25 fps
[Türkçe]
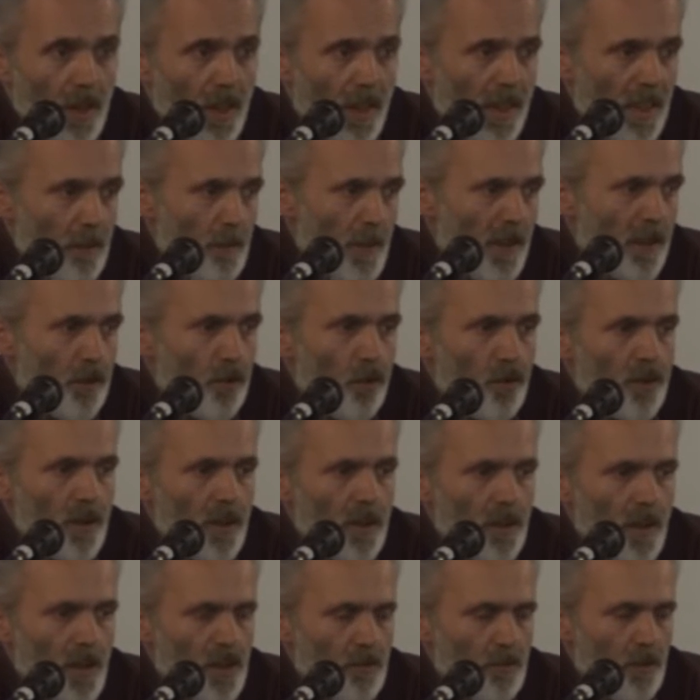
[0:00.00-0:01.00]
Yani ben de
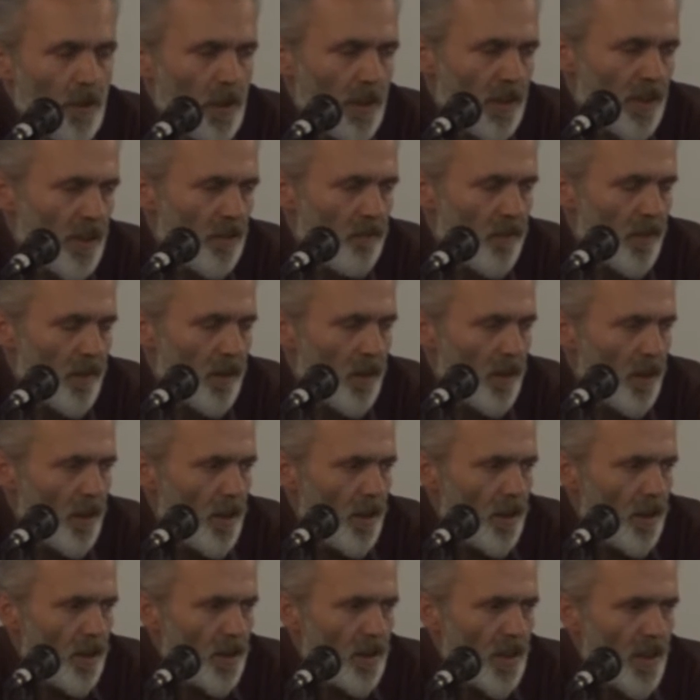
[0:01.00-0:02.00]
oradan geçtim. İlk defa
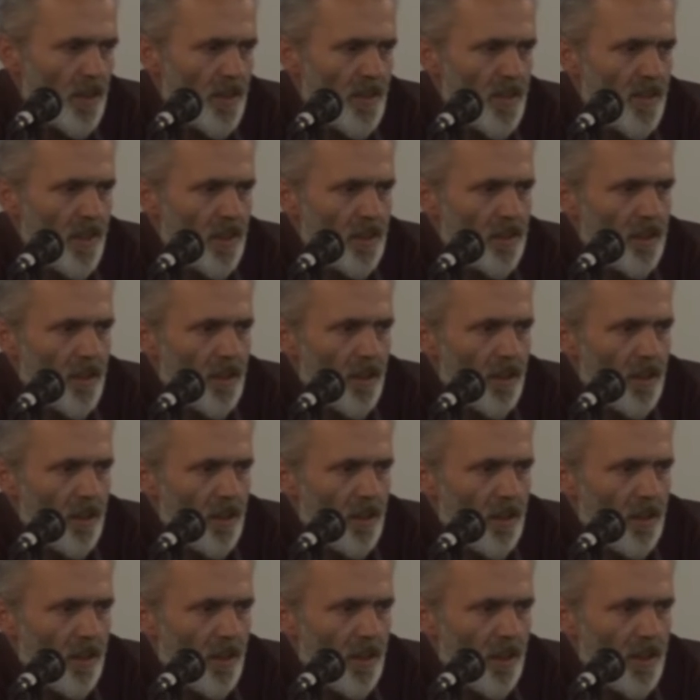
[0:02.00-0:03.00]
kendisi hatta
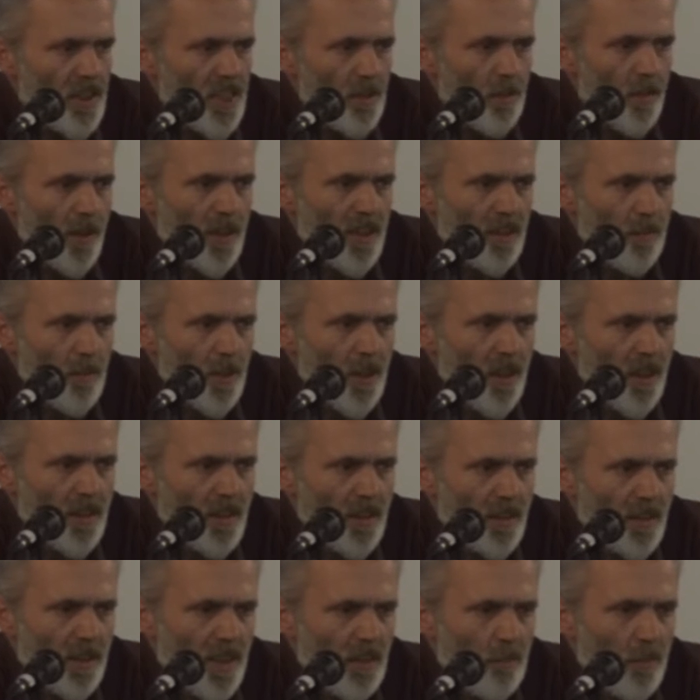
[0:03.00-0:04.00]
Hacı Bakibilli
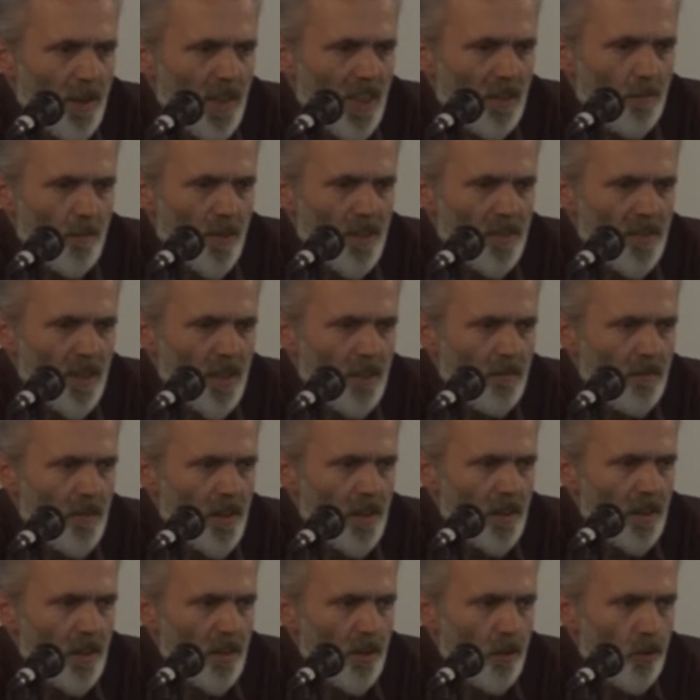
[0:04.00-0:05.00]
Hazretleri'ne bağlanmazdan evvel
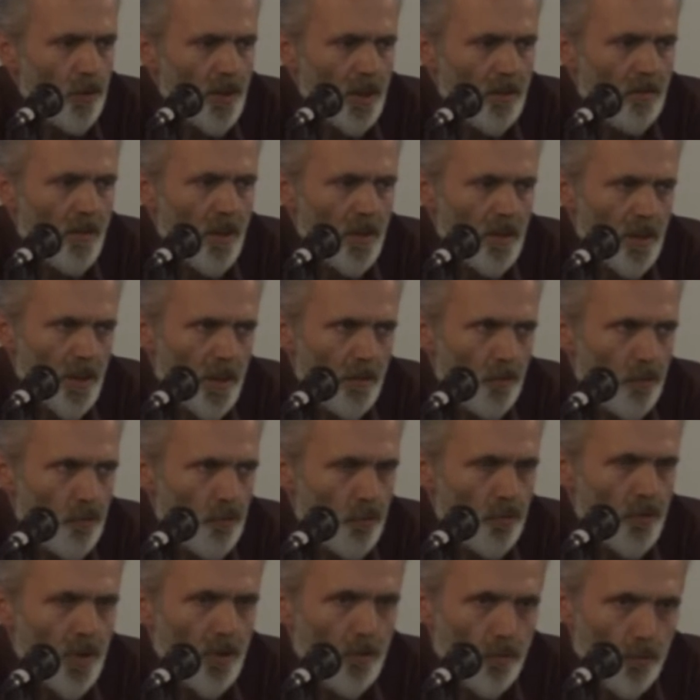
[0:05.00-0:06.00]
o da vahdet-i
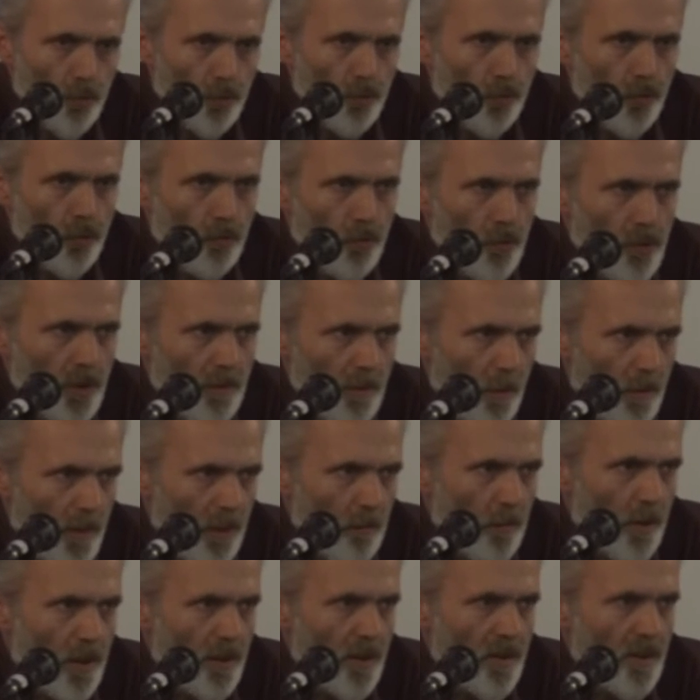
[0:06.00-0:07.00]
vücut savuncusuymuş İmam
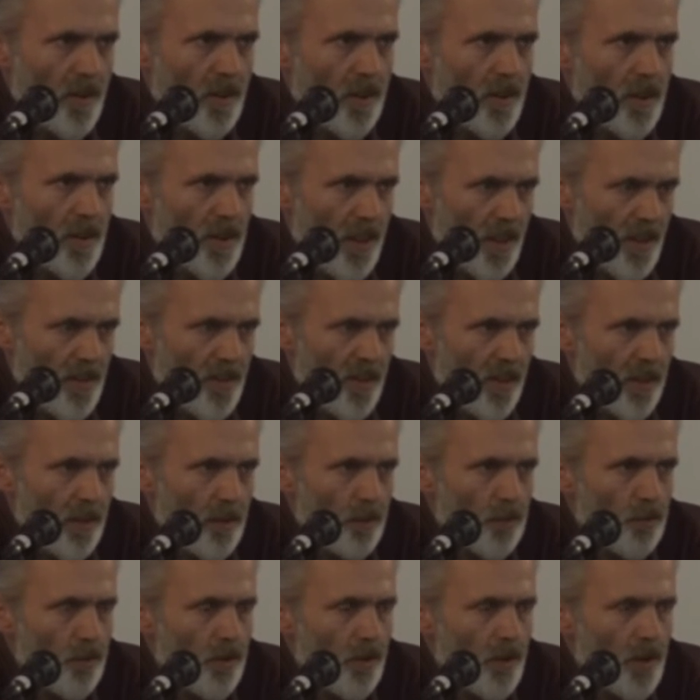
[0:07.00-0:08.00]
Rabbani Hazretleri kendisi
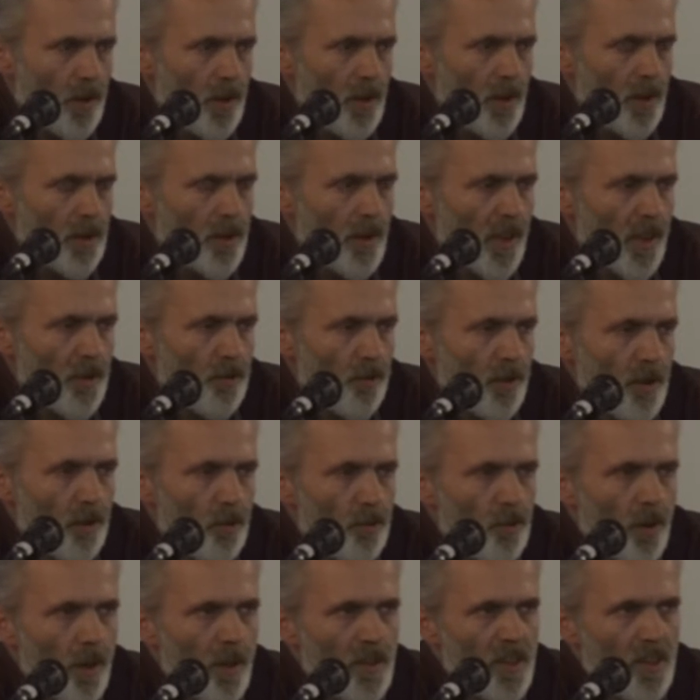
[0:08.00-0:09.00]
anlatıyor. Daha sonra
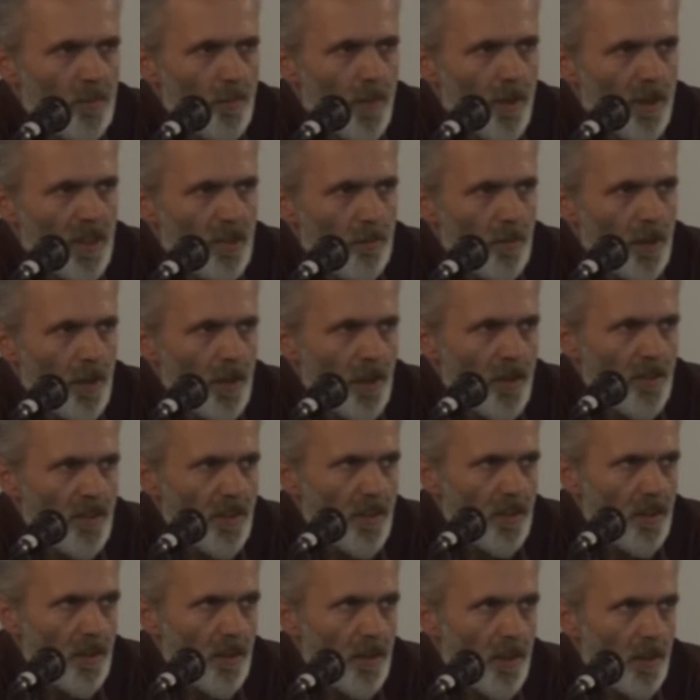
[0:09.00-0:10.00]
diyor Hacı Bakibilli
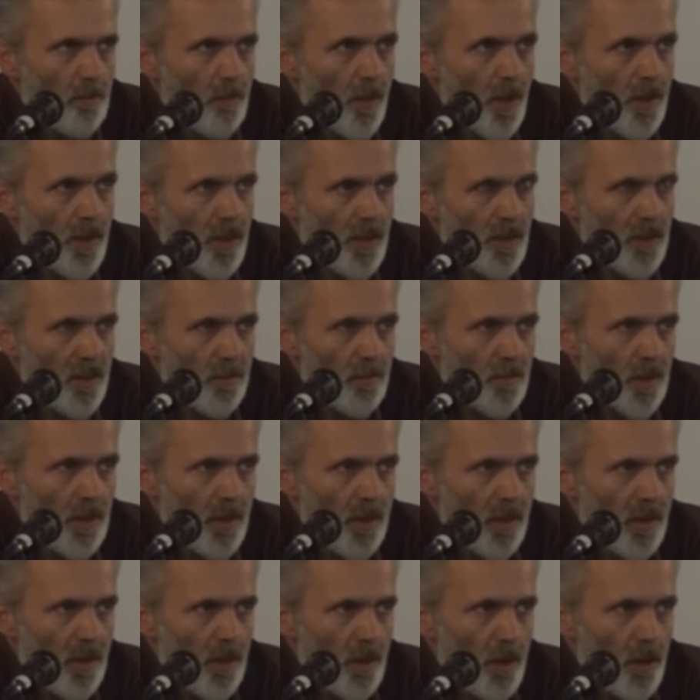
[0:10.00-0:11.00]
Hazretleri'ne bağlandığında
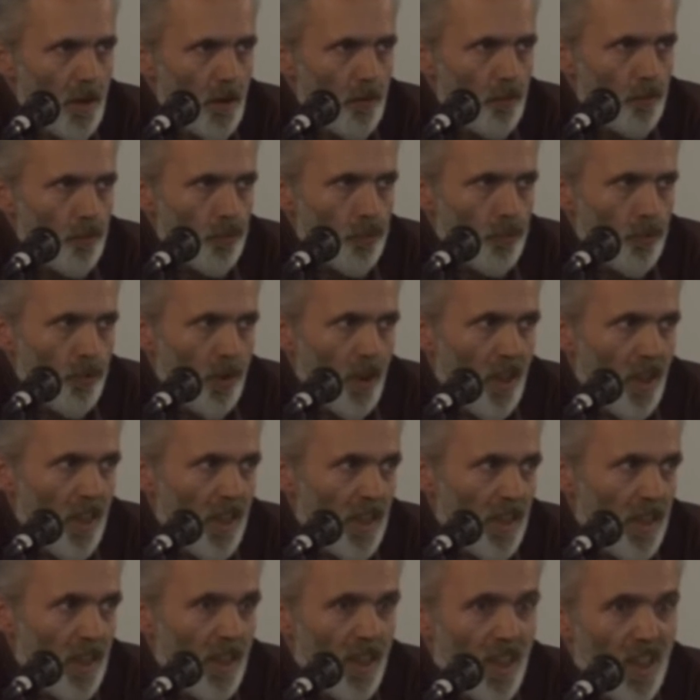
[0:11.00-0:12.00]
bunu
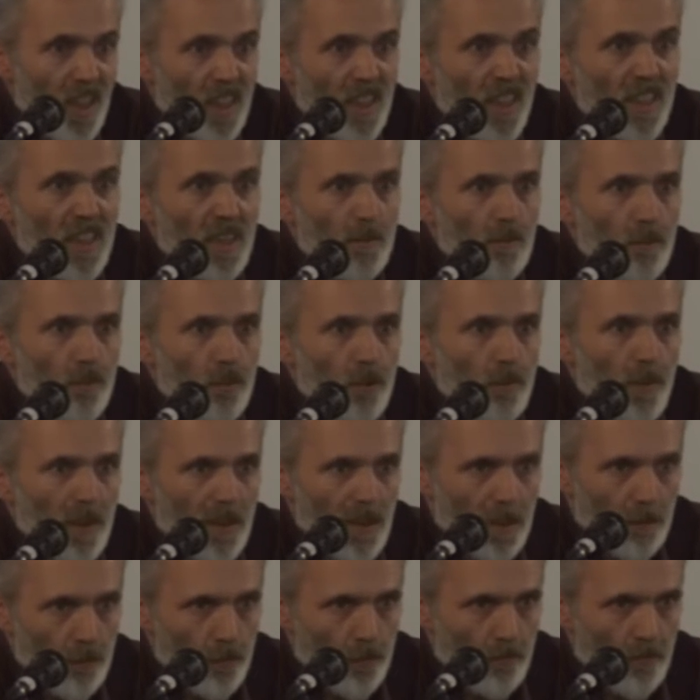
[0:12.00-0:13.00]
halle hallendim diyor.
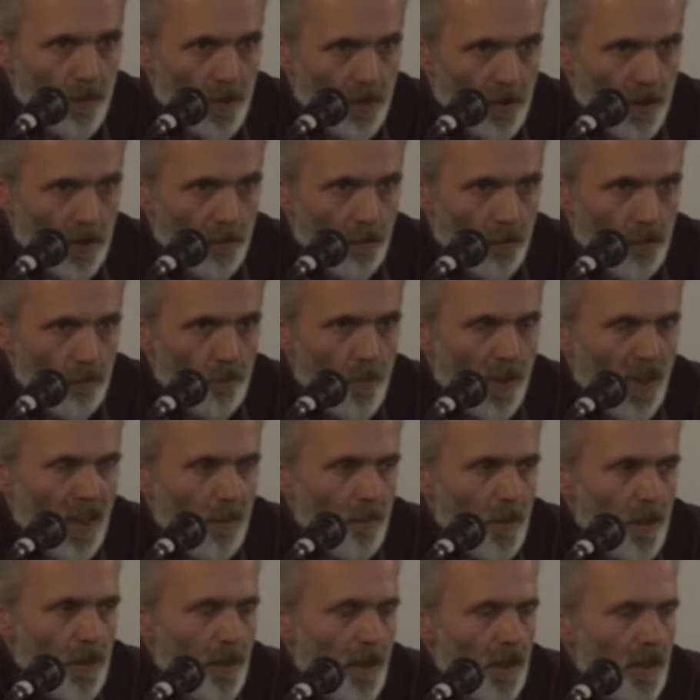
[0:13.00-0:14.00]
Ben de bu vahdet vücut
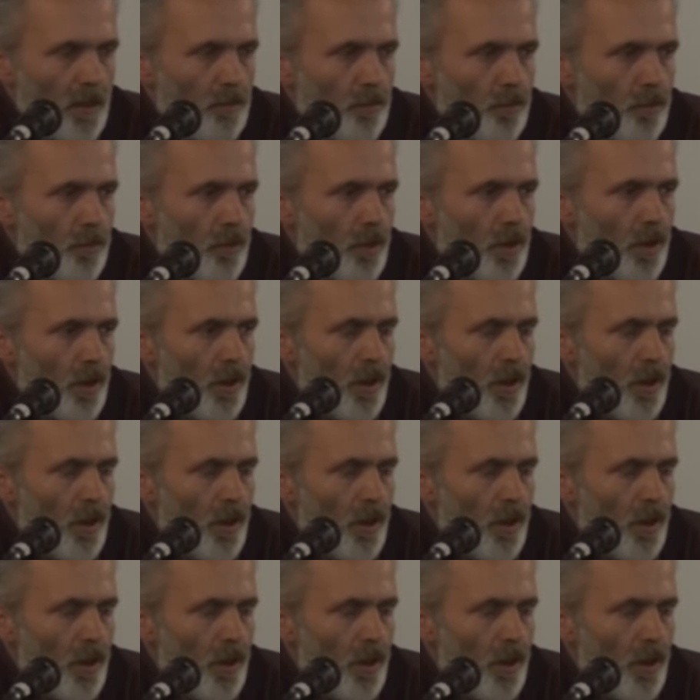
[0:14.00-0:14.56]
makamına geldim diyor.